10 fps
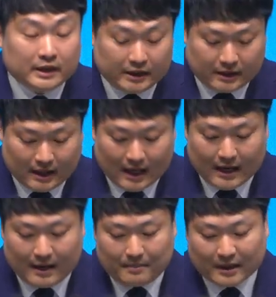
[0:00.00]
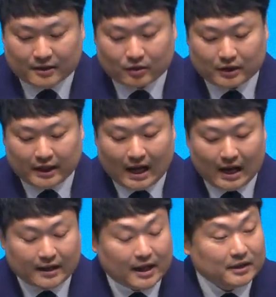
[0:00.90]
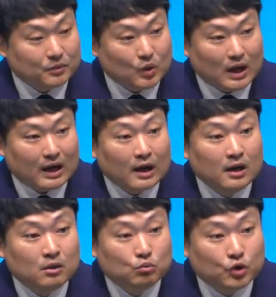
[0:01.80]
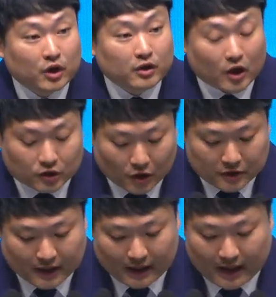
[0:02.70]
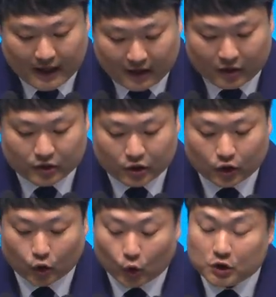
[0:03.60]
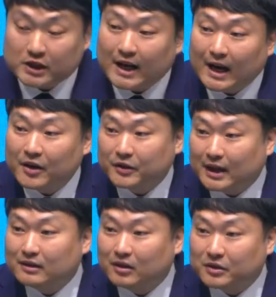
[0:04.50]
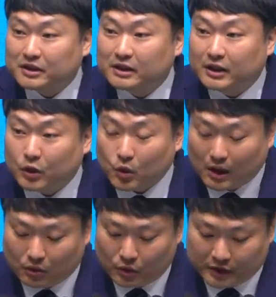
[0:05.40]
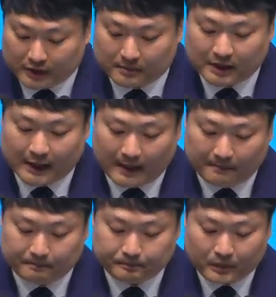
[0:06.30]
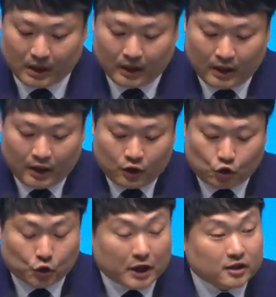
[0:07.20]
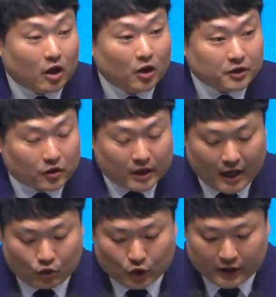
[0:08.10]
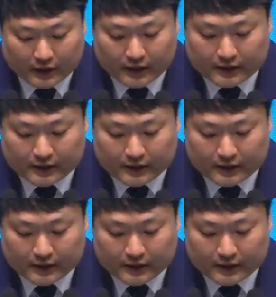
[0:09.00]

이스라엘 백성들이 하나님과 무려 여섯 차례에 걸쳐 논쟁하였다는 것을 기록하고 있습니다. 주께서 어떻게 우리를